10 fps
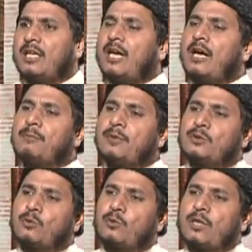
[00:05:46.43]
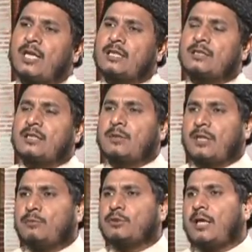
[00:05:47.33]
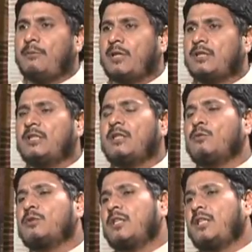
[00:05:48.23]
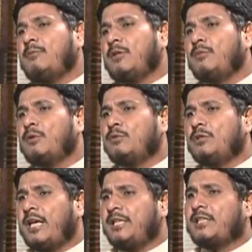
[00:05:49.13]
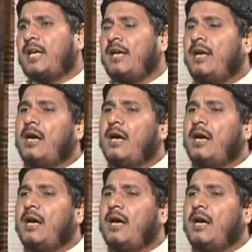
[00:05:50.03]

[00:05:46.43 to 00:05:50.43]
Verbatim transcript: या अपनी ज़रूरियात से के मुताबिक जितनी उसके दामन में गुंजाइश है